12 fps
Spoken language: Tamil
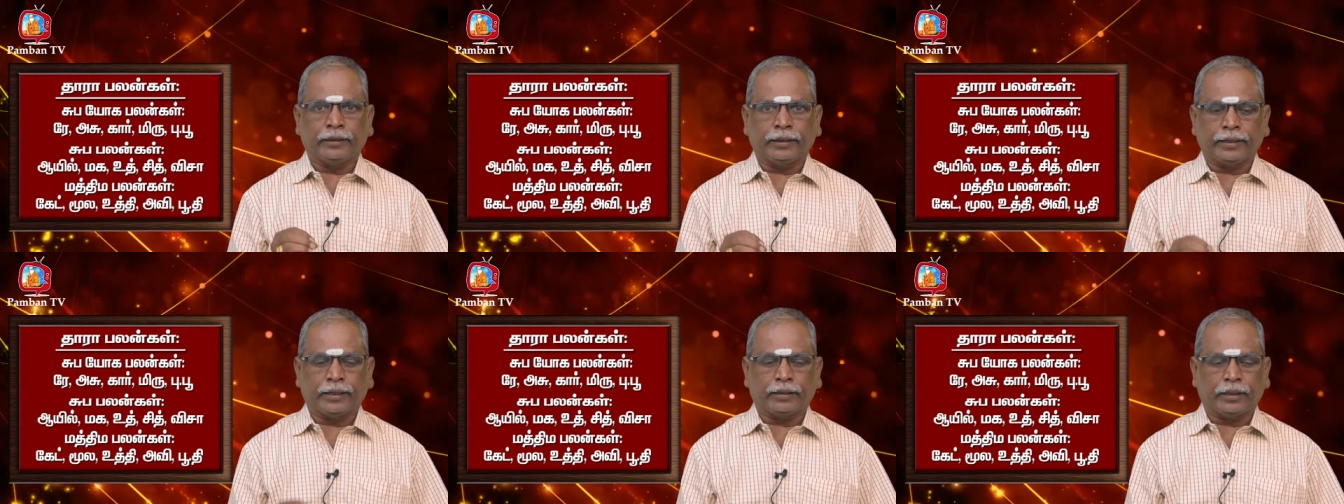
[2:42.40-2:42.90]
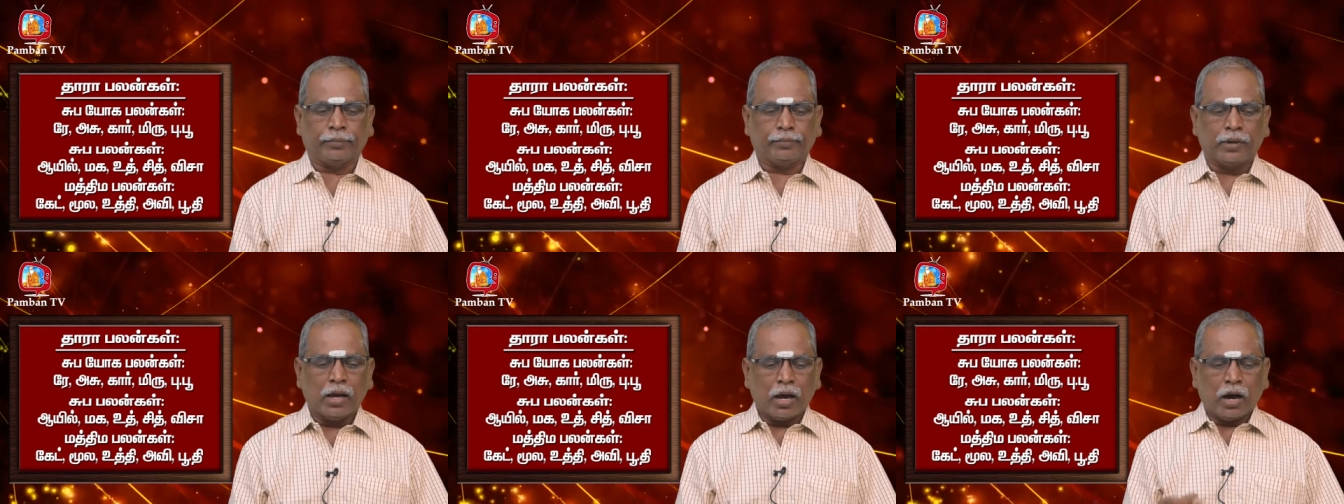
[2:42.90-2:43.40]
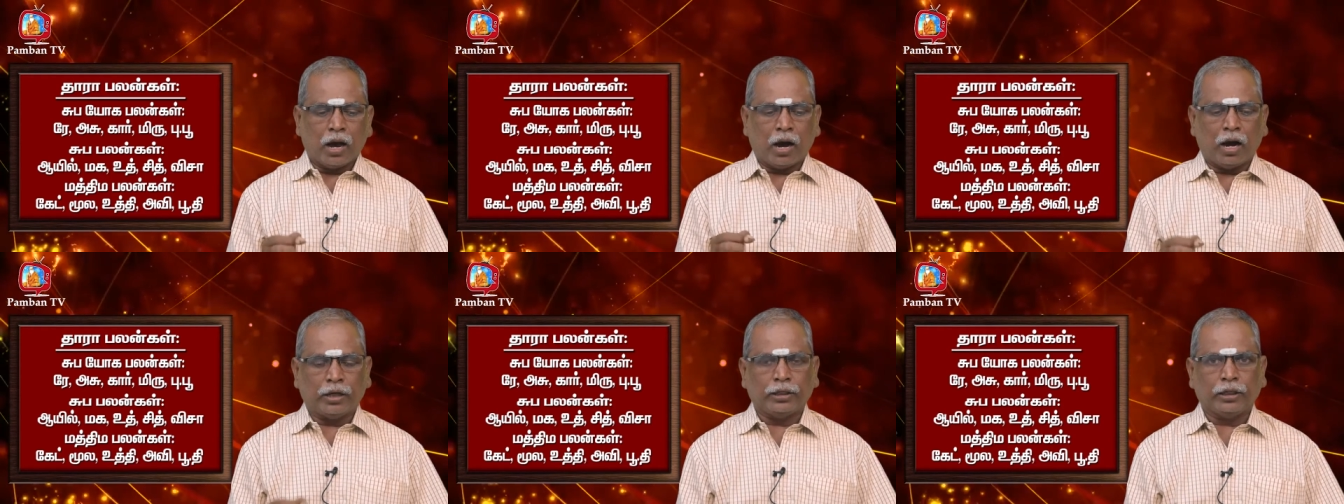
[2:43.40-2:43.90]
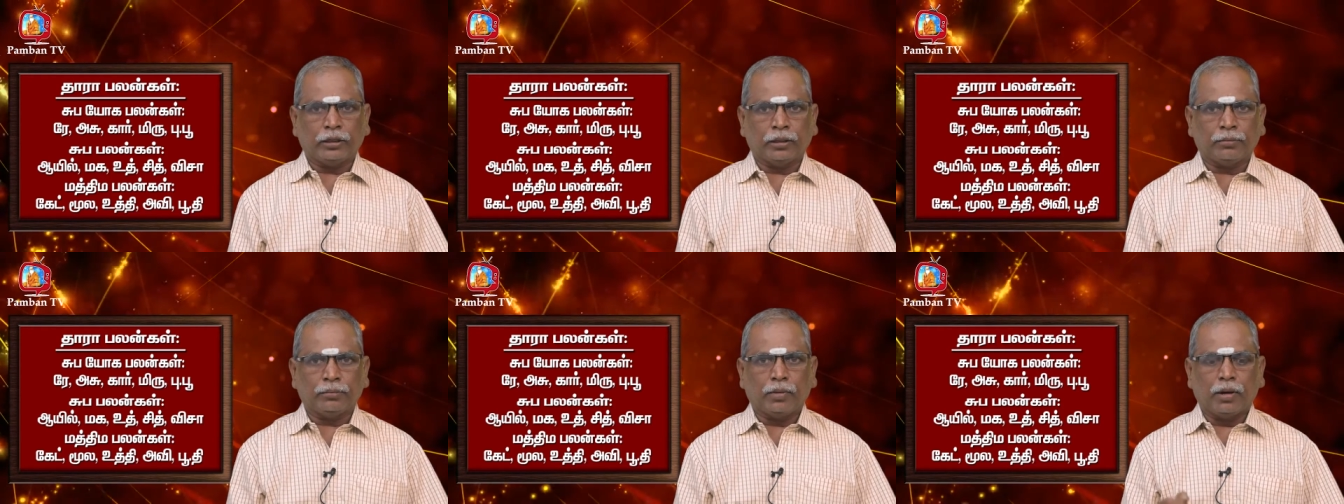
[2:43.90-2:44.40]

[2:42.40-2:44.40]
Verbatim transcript: இன்றைய தினம் ஆயில்யம்